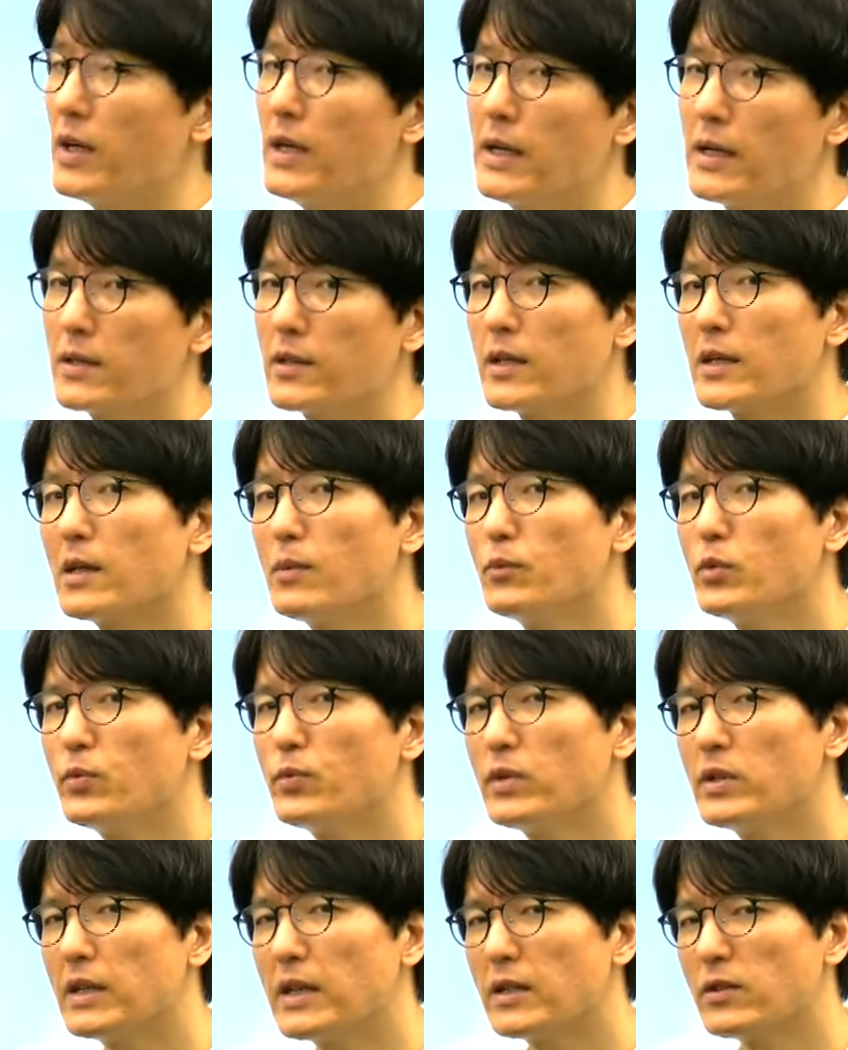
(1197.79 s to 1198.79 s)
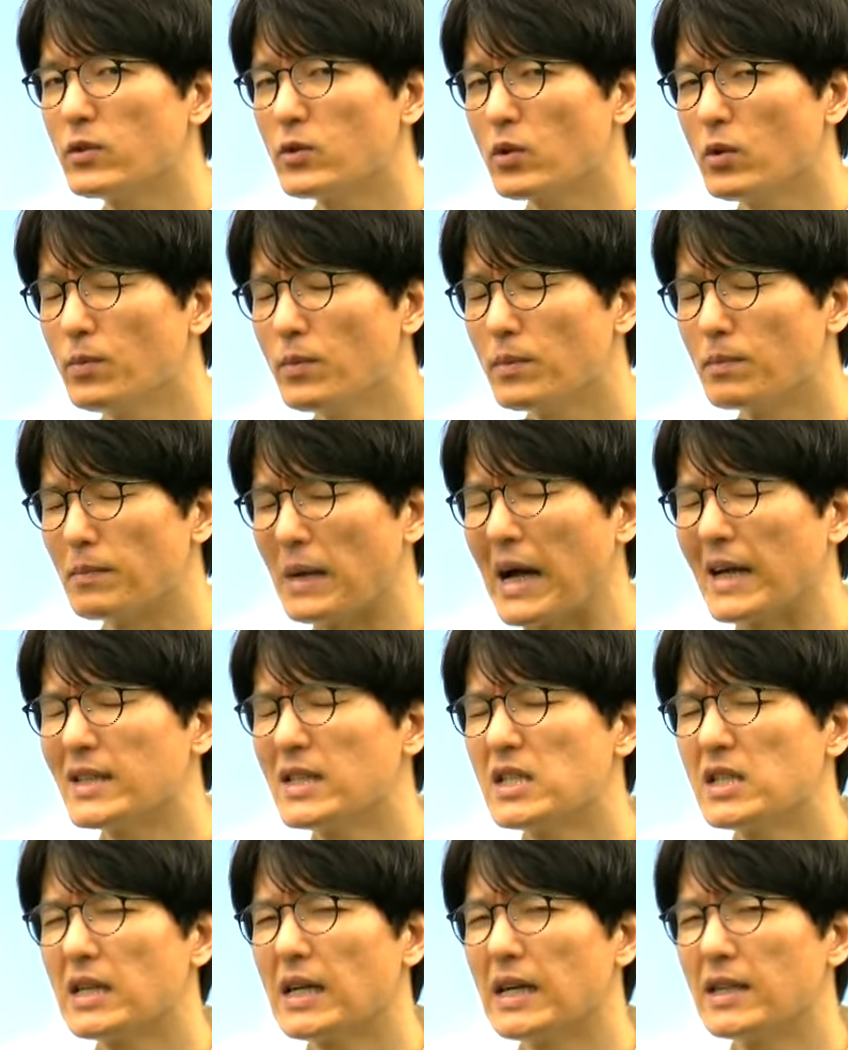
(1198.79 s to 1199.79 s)
그래서 이런 부분들에서 좀 많이
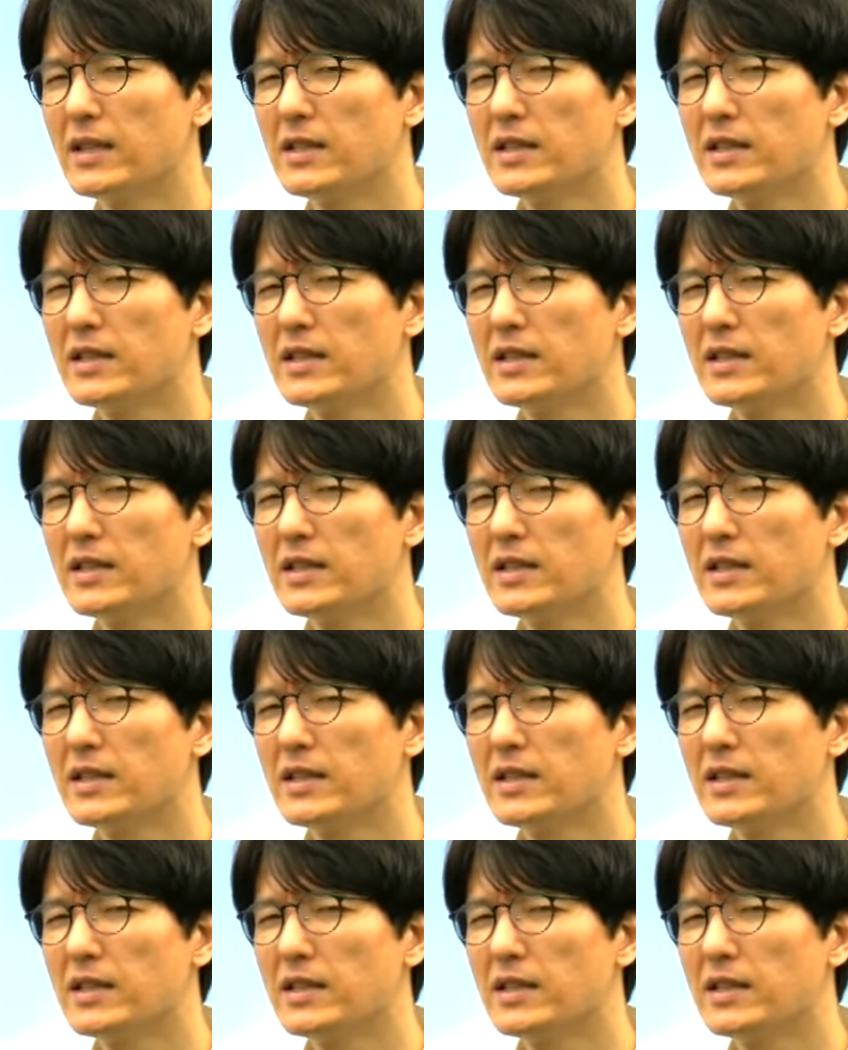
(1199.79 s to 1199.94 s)
시간을